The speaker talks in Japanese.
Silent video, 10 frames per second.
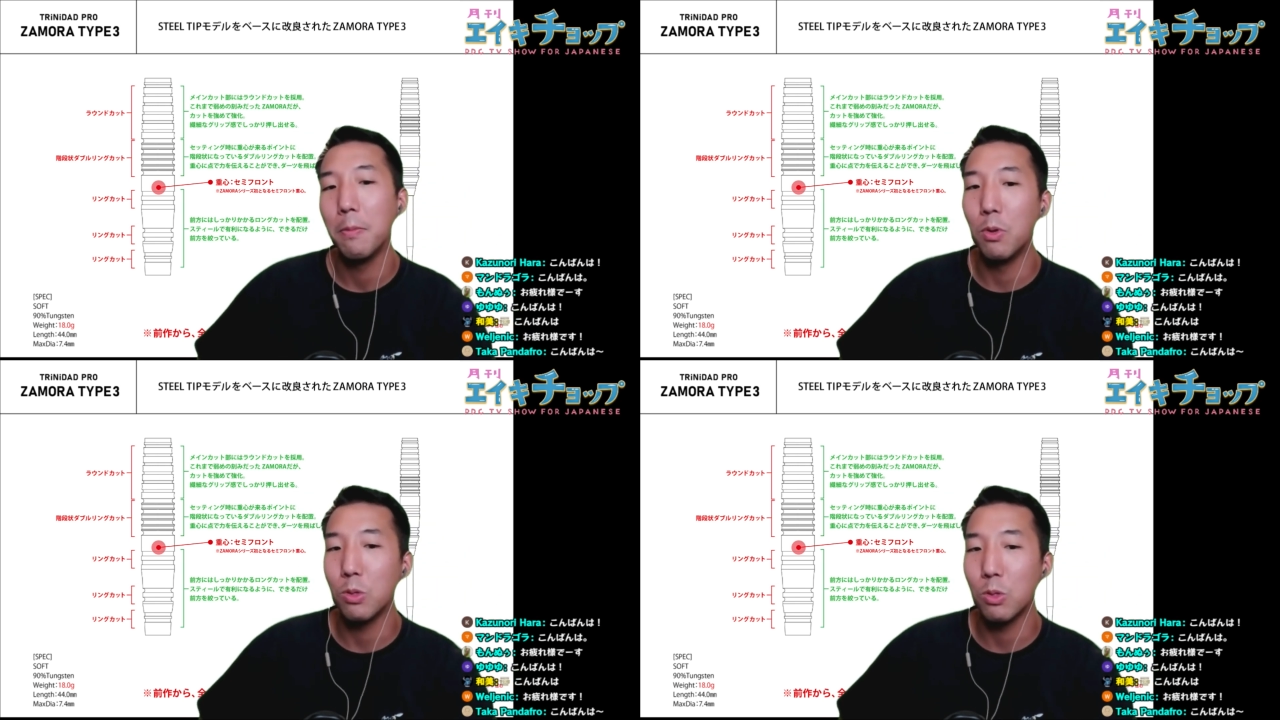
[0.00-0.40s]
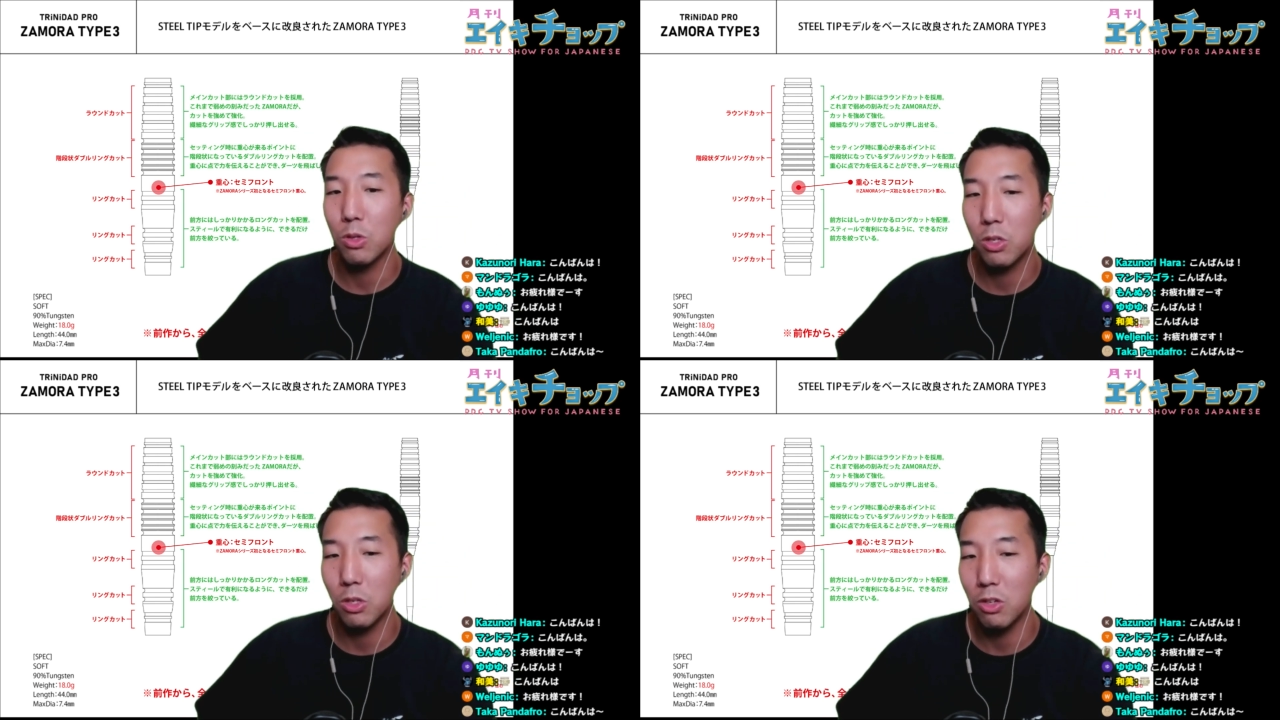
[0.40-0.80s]
僕の
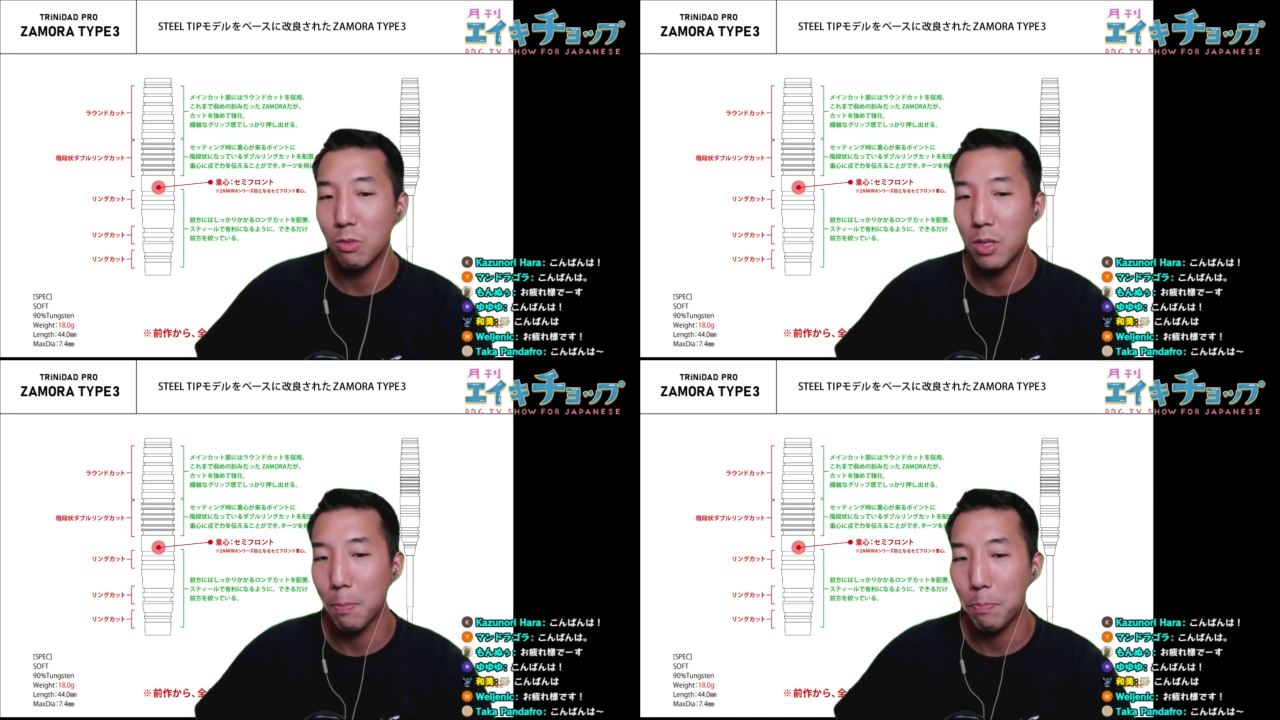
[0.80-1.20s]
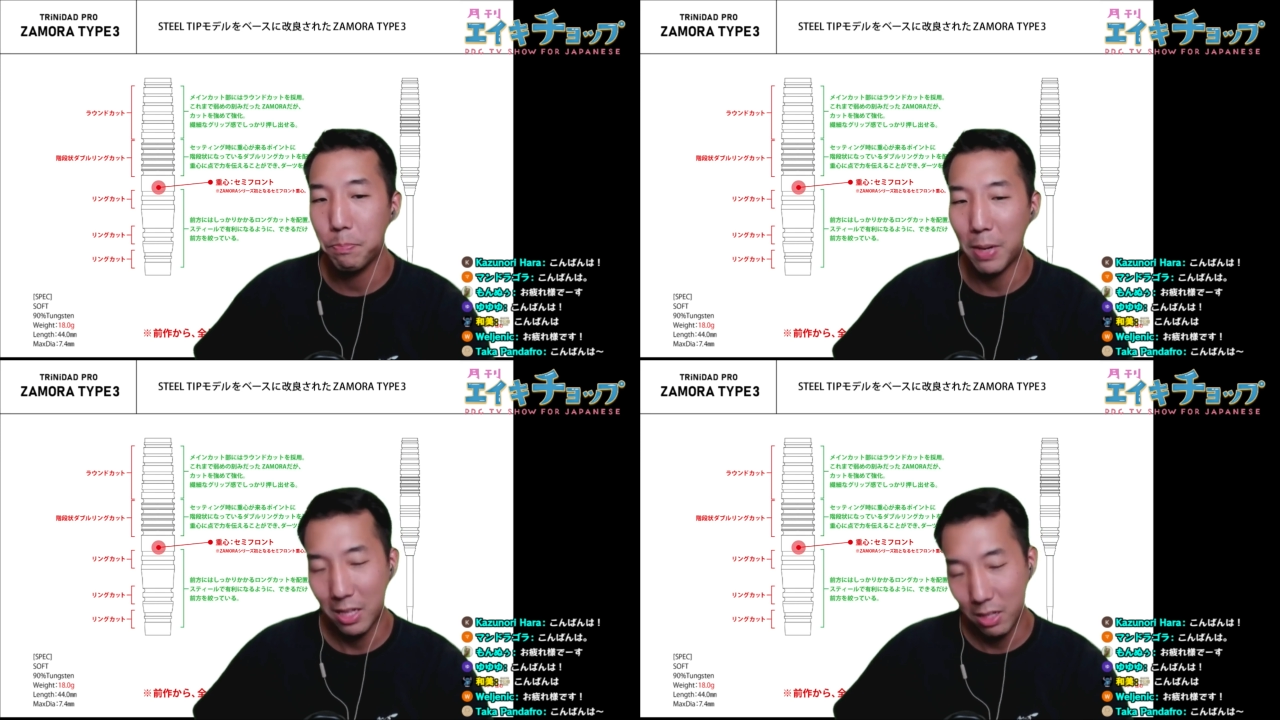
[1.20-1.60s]
薬指に
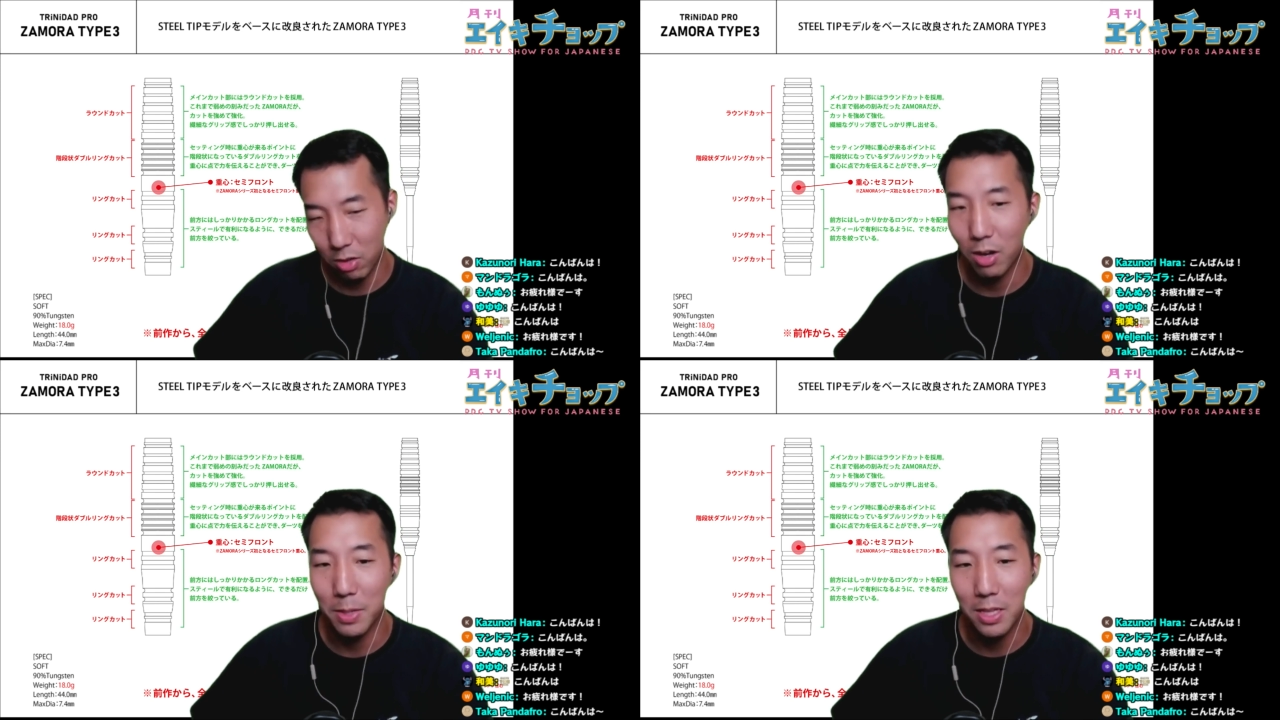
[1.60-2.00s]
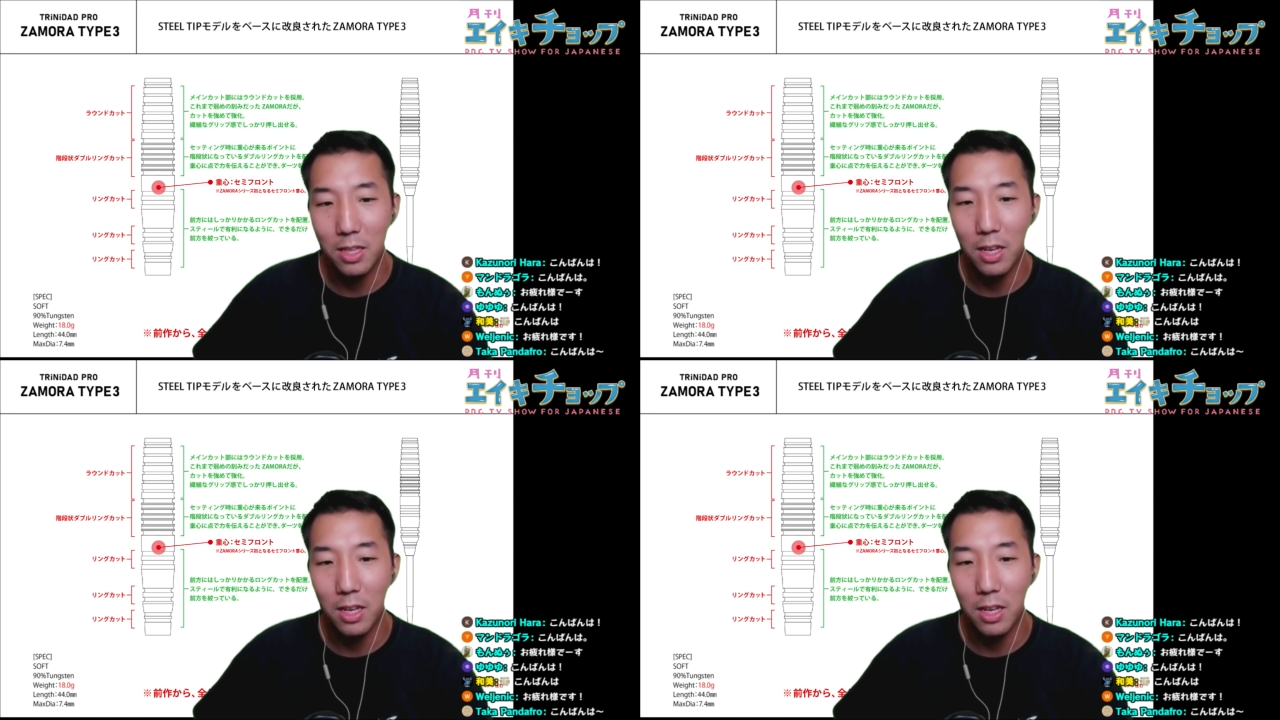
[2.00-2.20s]
パッとはまっ